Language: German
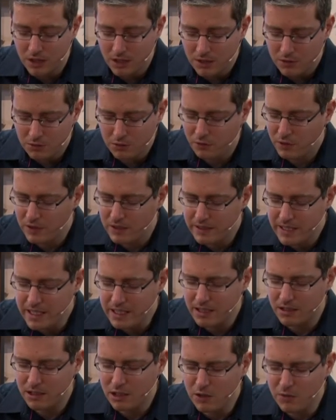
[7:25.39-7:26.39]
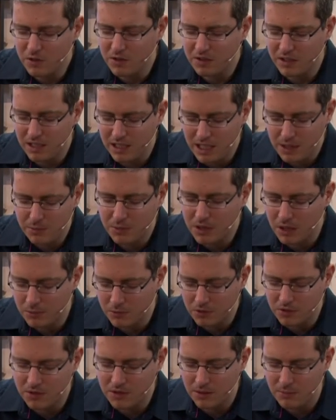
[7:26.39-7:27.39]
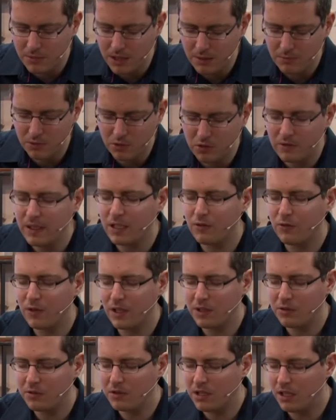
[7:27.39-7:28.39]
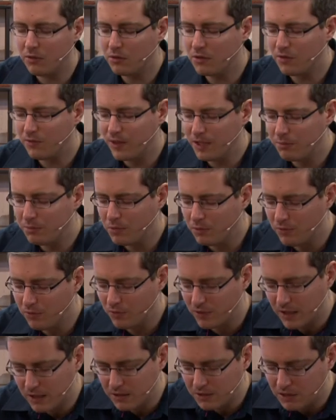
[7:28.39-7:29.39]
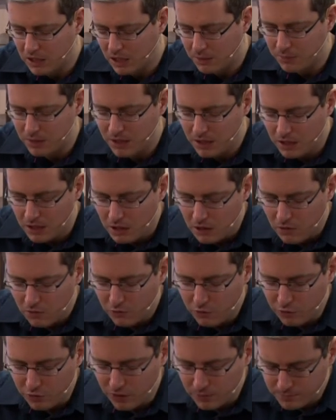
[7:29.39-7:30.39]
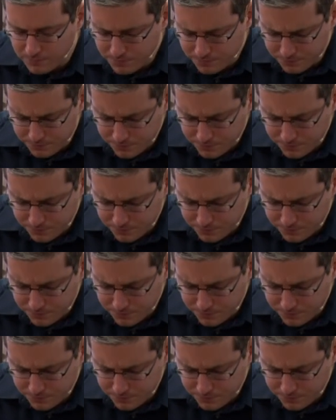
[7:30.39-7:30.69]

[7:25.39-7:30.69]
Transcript: so viel Negatives erlebt haben in unserem Leben, so weit vielleicht sogar uns wegbewegt haben vom